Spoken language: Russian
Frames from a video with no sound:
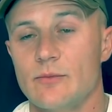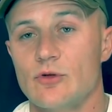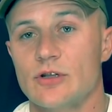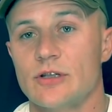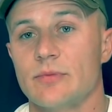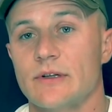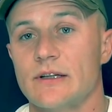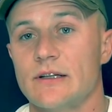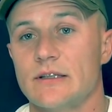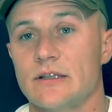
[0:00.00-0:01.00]
Можете
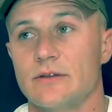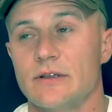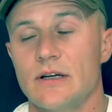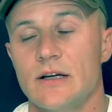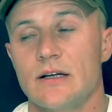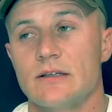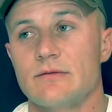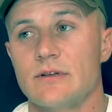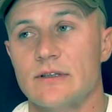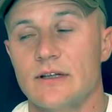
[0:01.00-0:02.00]
проанализировать
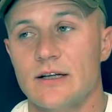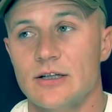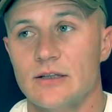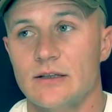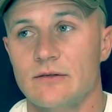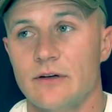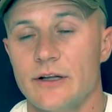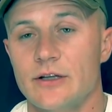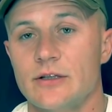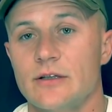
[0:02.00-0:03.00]
своих старших
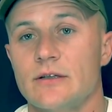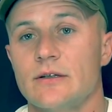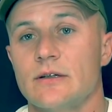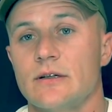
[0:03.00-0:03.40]
товарищей,